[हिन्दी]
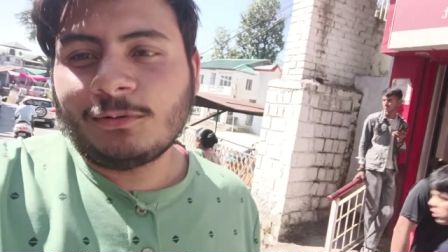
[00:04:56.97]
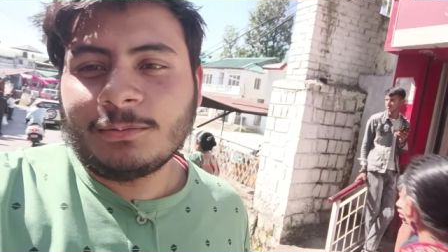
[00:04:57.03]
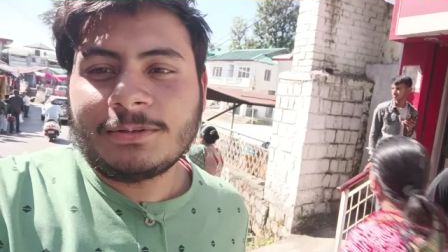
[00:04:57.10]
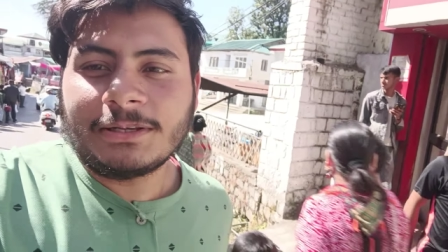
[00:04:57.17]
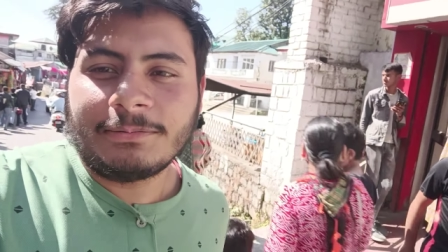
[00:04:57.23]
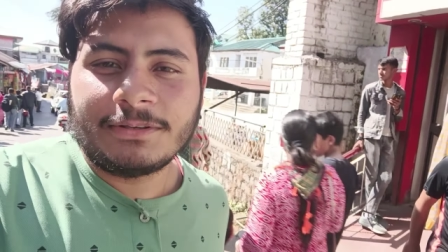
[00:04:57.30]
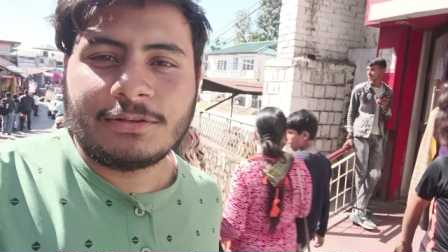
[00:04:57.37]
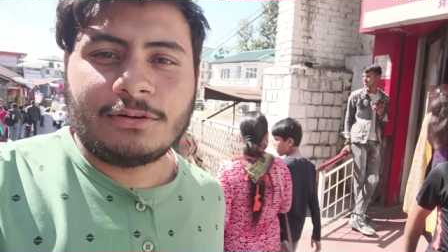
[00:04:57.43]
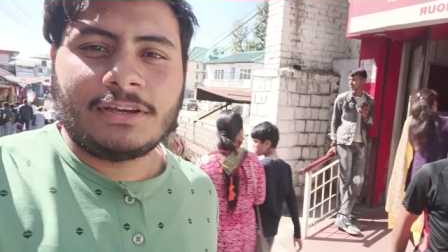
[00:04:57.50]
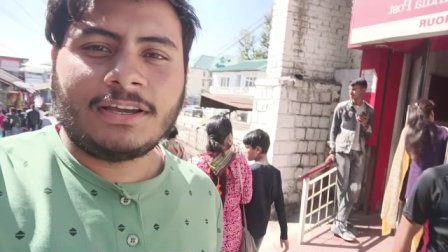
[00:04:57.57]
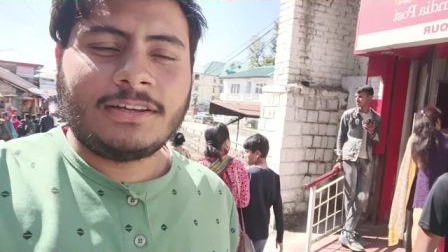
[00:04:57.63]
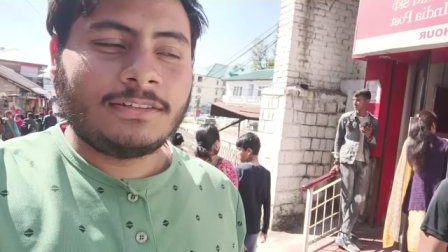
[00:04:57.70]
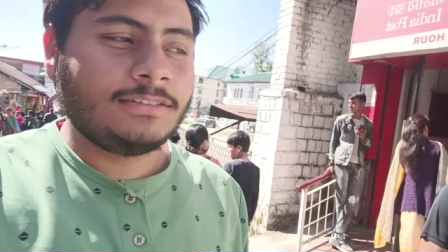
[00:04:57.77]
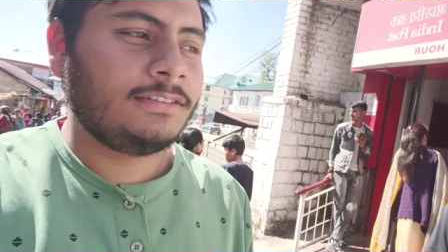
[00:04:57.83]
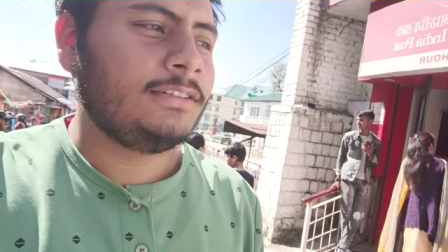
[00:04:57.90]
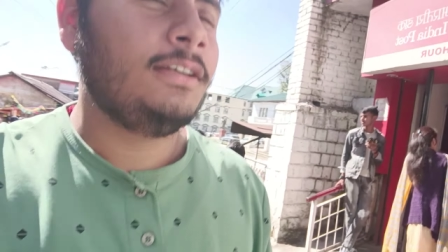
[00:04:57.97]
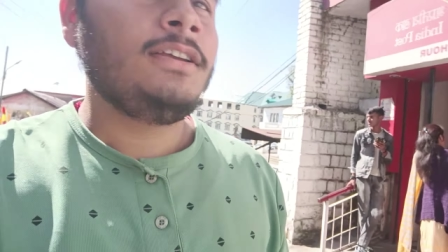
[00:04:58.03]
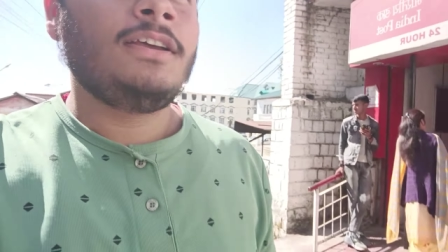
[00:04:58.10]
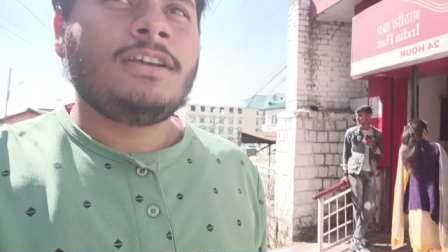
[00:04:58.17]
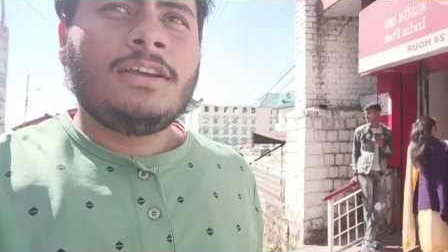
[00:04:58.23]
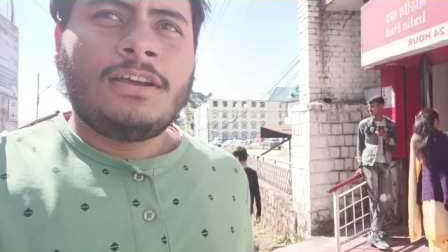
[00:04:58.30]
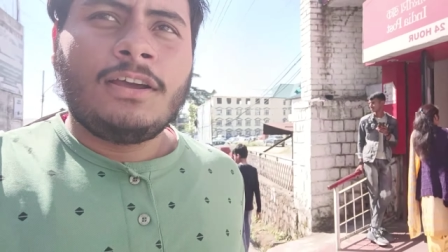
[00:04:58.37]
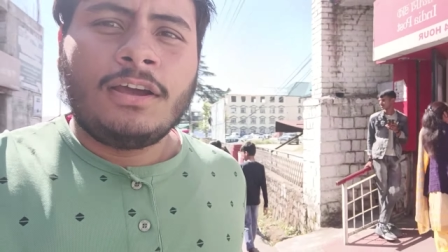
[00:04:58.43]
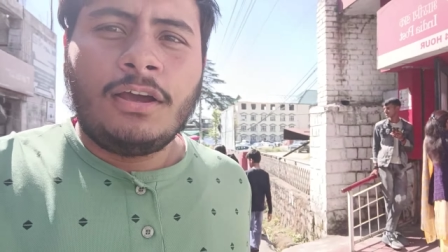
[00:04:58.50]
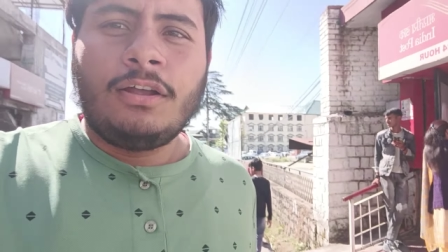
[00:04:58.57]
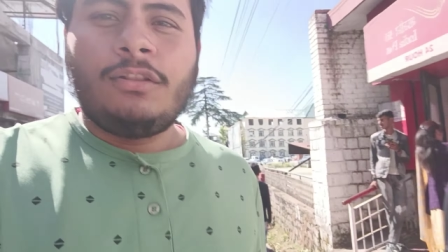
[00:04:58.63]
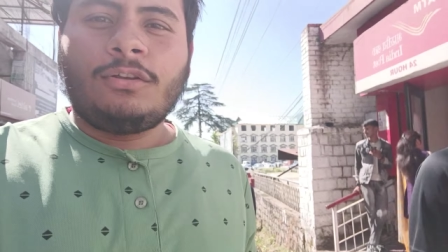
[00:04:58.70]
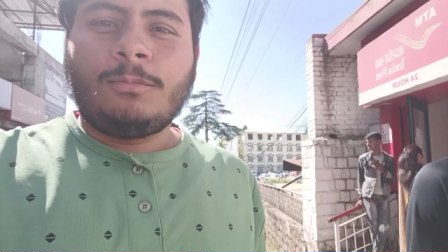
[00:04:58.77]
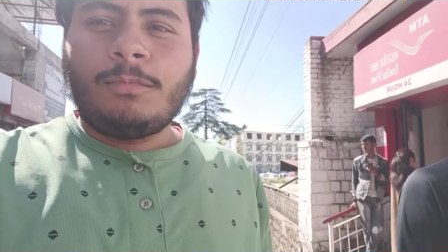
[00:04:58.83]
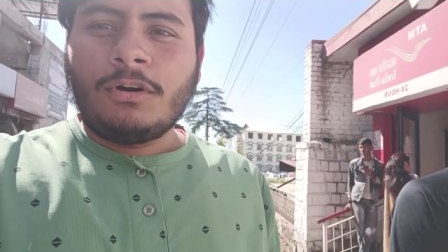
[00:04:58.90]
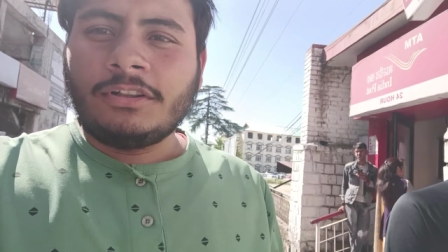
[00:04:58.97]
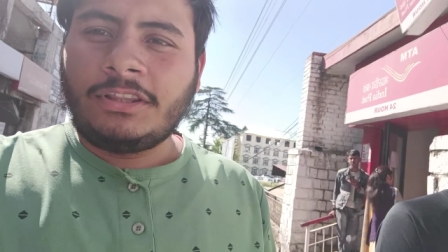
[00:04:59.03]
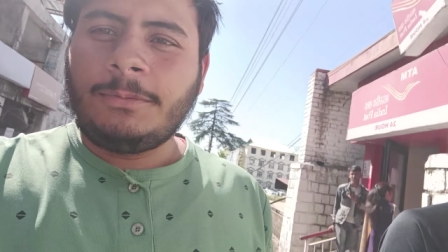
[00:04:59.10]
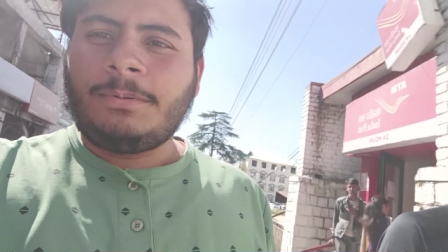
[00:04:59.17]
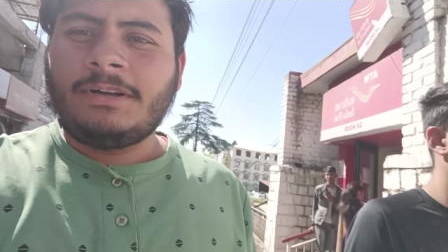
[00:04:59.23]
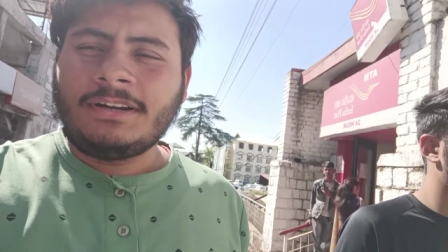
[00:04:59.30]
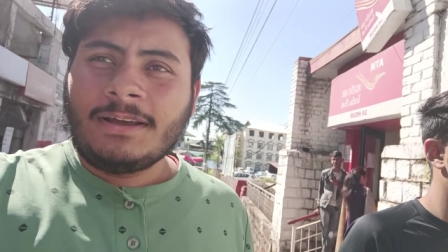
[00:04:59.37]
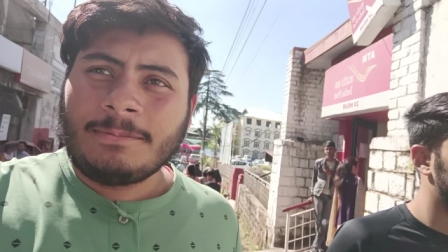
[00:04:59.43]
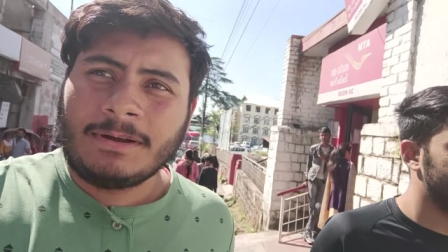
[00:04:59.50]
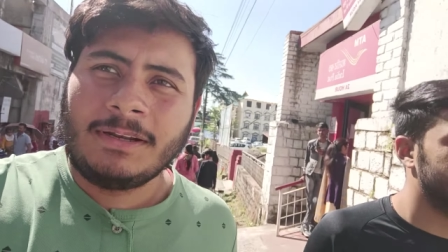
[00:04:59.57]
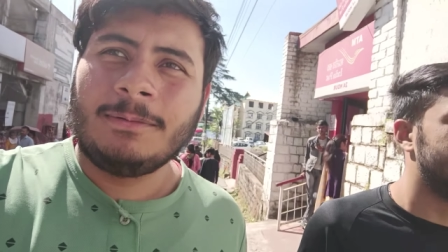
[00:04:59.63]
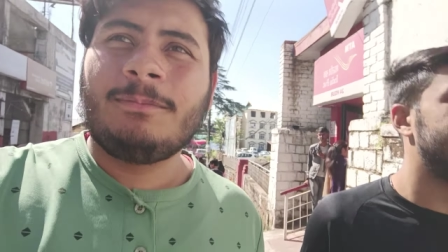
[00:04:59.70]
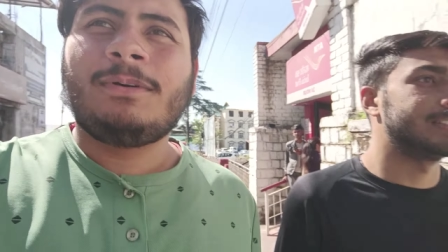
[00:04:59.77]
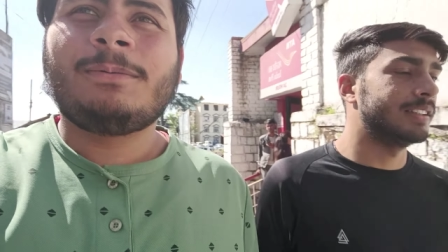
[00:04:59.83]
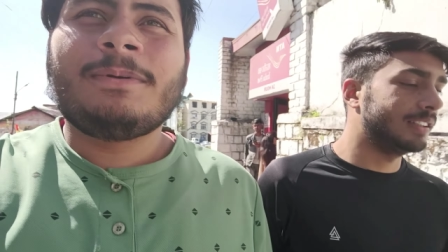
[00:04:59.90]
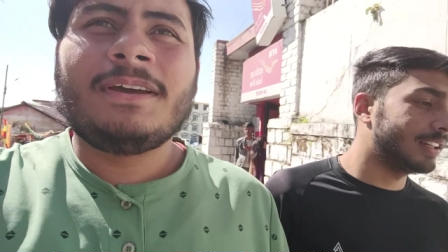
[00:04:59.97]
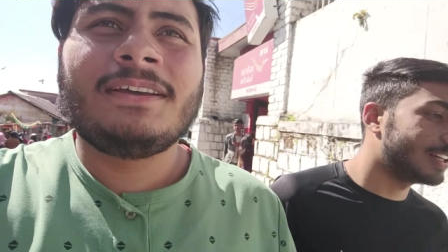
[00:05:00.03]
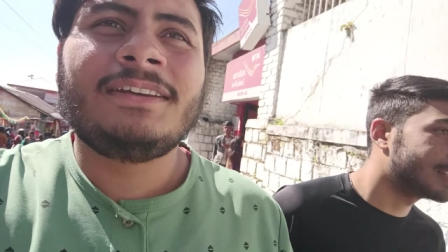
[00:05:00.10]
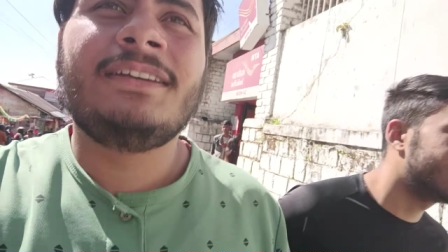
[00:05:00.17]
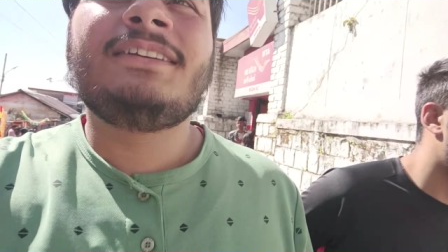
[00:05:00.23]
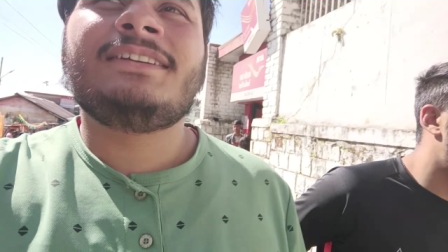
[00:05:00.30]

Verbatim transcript: आउट ऑफ सर्विस हो गया तो बहुत ही भीड़ है पालमपुर में